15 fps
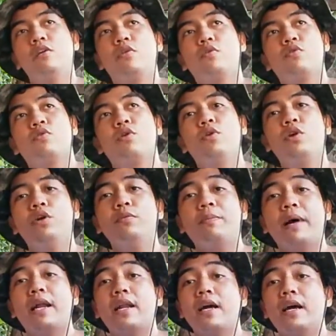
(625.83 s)
So yun,
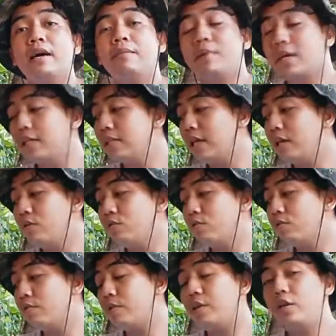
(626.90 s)
para maganda yung
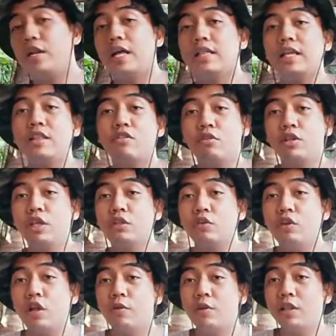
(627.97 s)
ano natin. So dito
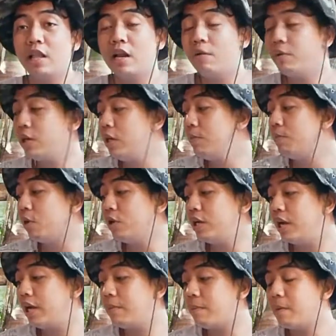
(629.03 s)
na yung dalawang ibon na
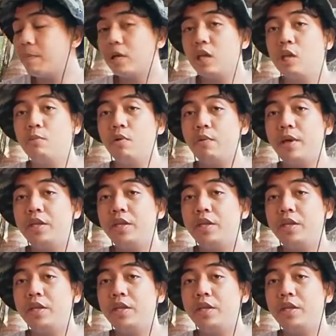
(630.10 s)
ipapag-giveaway.